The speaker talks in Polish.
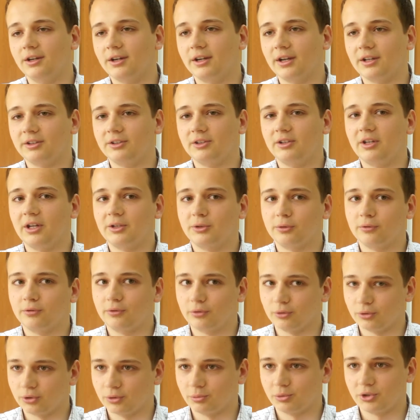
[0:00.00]
kandydatów,
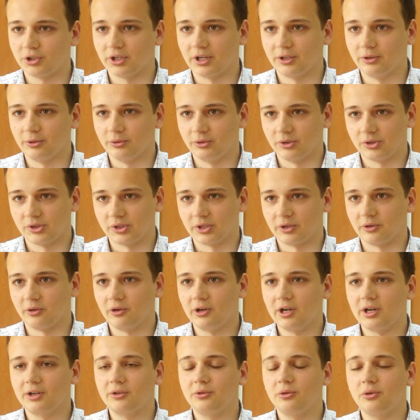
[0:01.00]
którzy przyjadą do
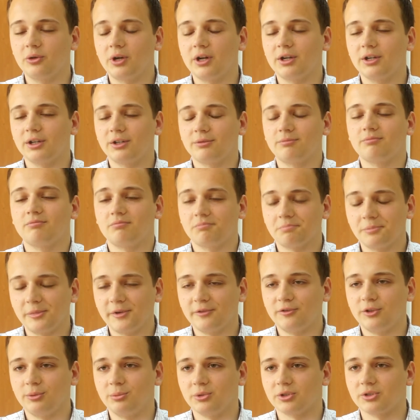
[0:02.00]
Starogardu, ale
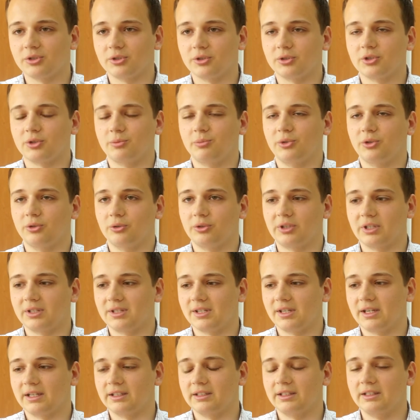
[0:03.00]
pewnym jest to, że będą
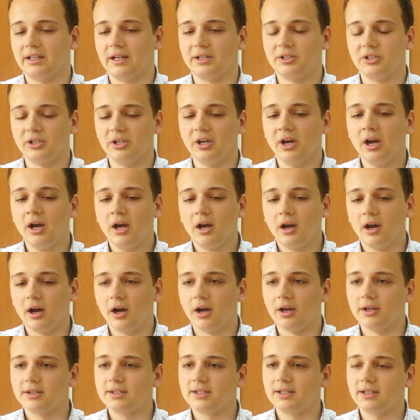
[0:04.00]
tacy kandydaci.
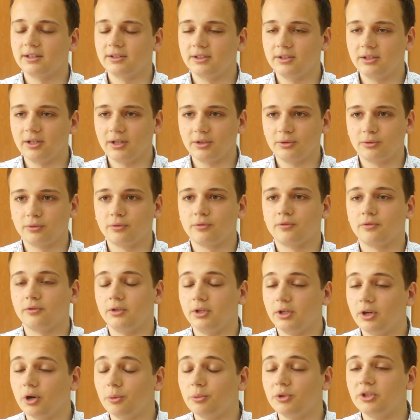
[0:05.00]
Z kandydatów
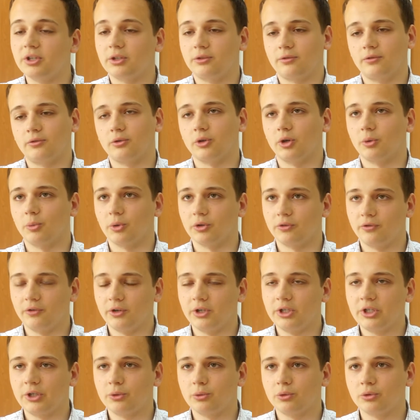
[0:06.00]
i komitetów, które
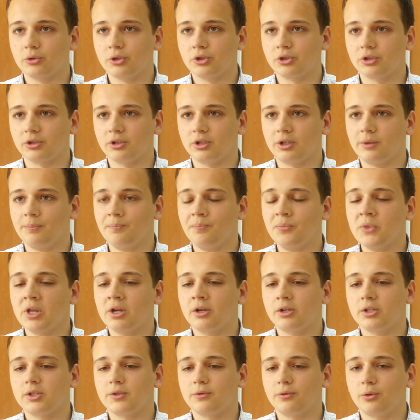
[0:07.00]
potwierdziły już
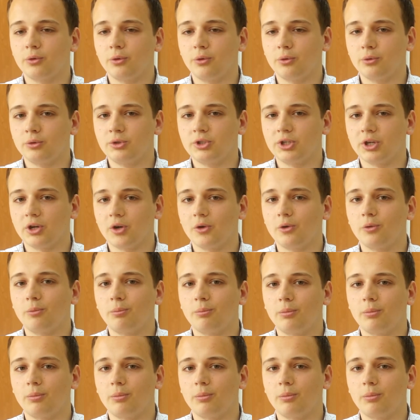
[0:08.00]
swój udział